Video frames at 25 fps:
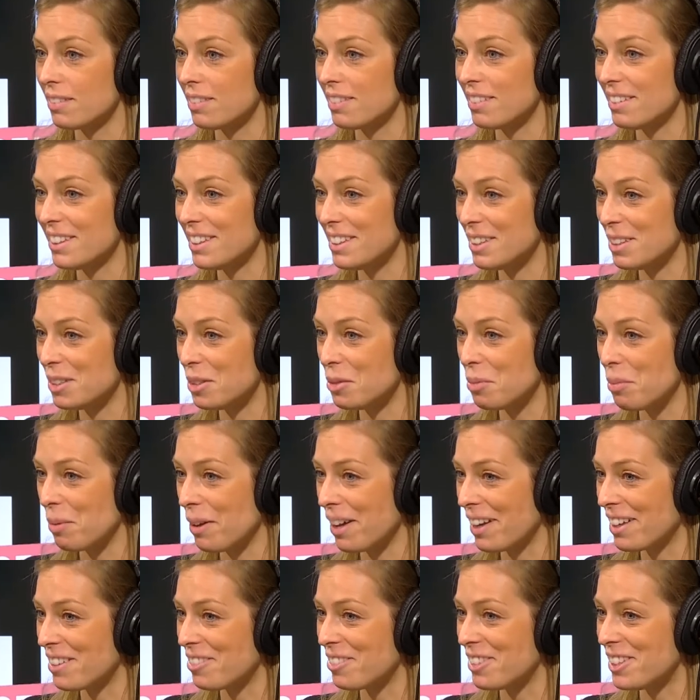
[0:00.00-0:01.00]
n'hésite
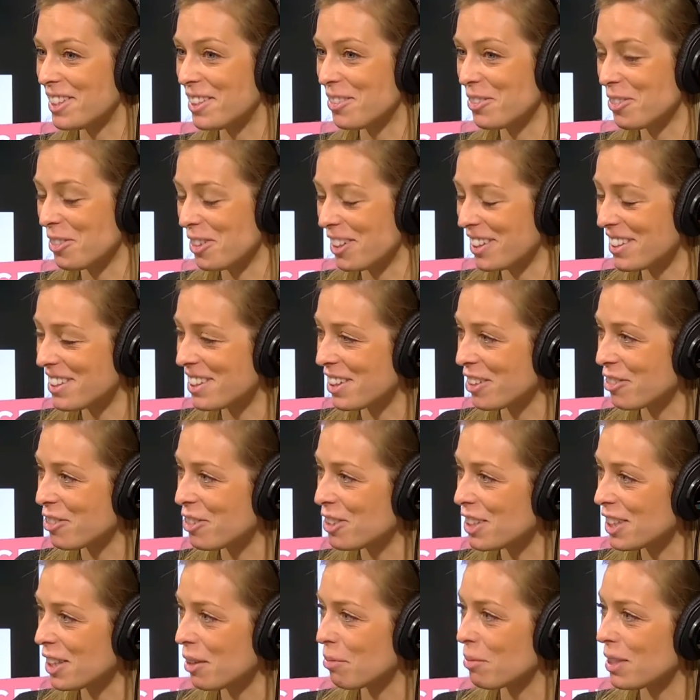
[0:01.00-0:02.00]
pas évidemment à
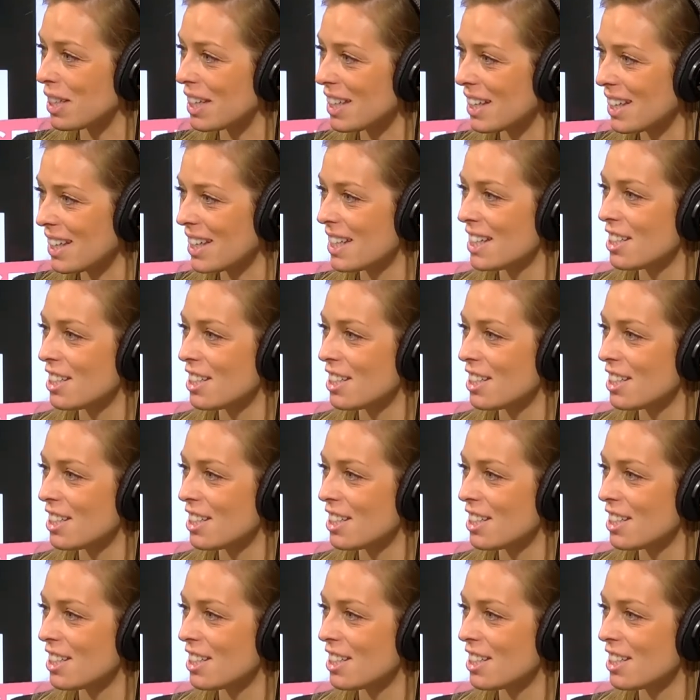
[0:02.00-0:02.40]
intervenir, mais